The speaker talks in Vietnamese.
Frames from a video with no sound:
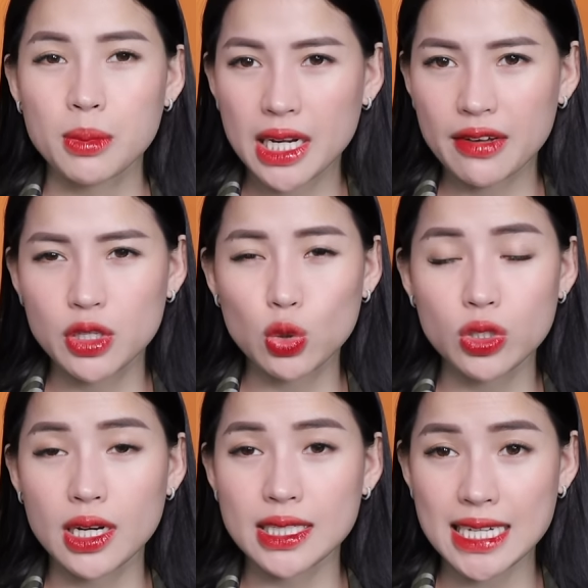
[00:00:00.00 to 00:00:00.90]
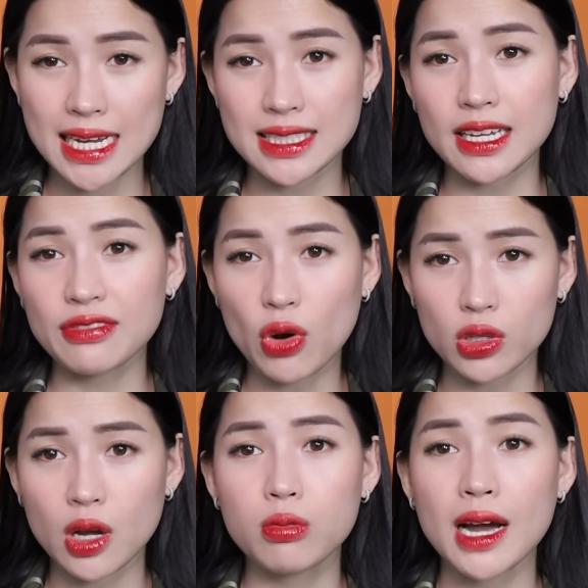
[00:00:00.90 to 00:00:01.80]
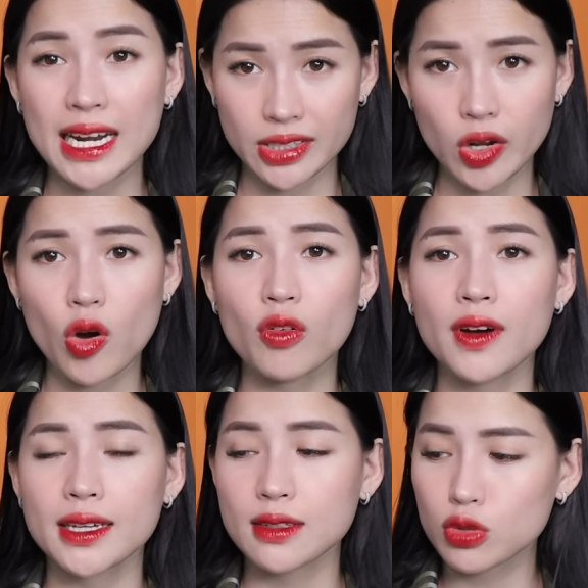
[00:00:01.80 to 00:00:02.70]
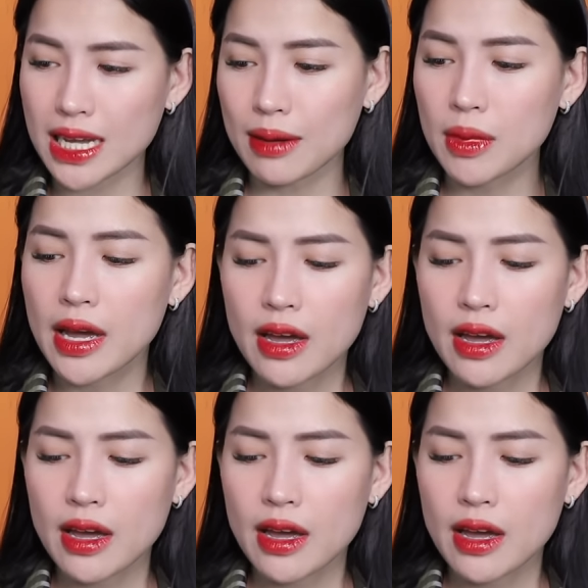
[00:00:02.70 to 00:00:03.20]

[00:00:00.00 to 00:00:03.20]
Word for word: Mình lấy ví dụ như là trà xanh, vỏ thông, hạt nho và rau sam.